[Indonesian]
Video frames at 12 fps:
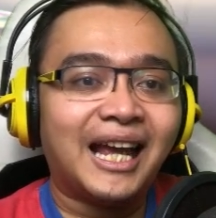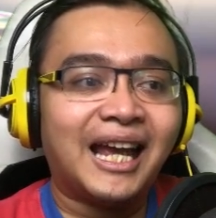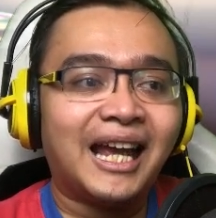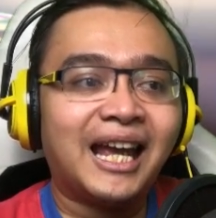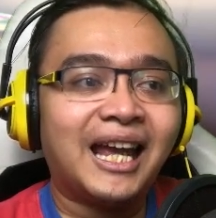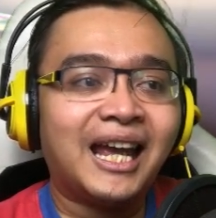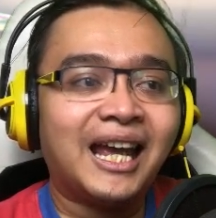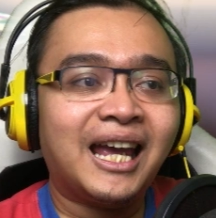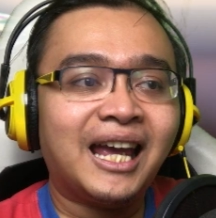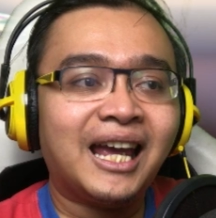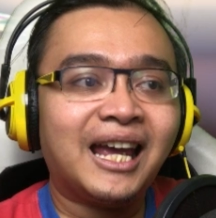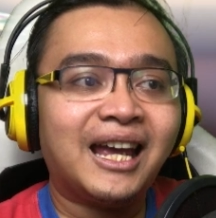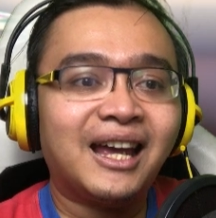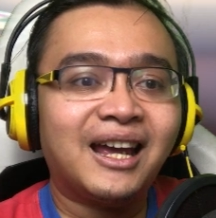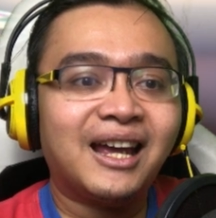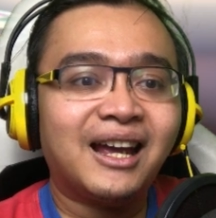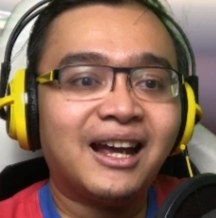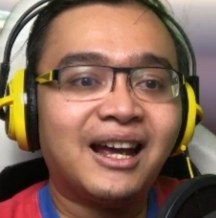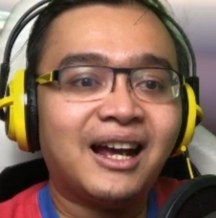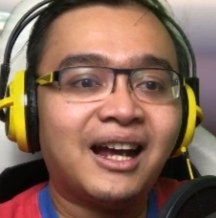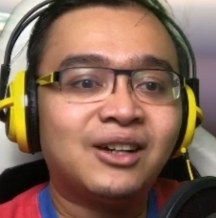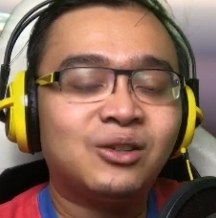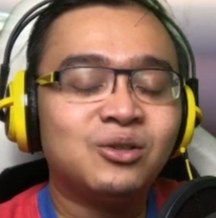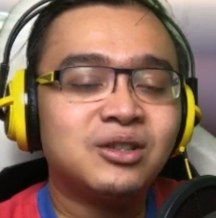Eh,
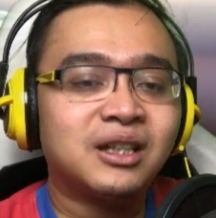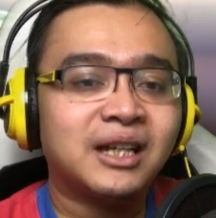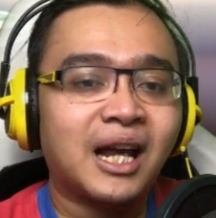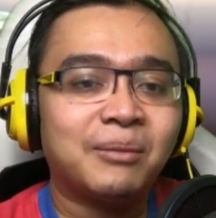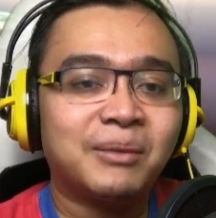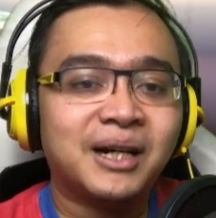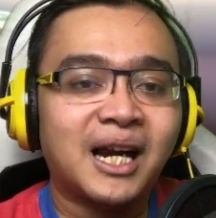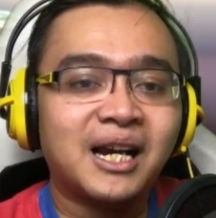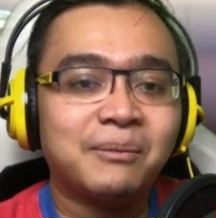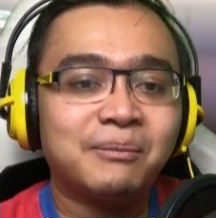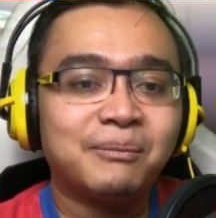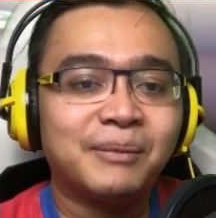aduh sial mendadak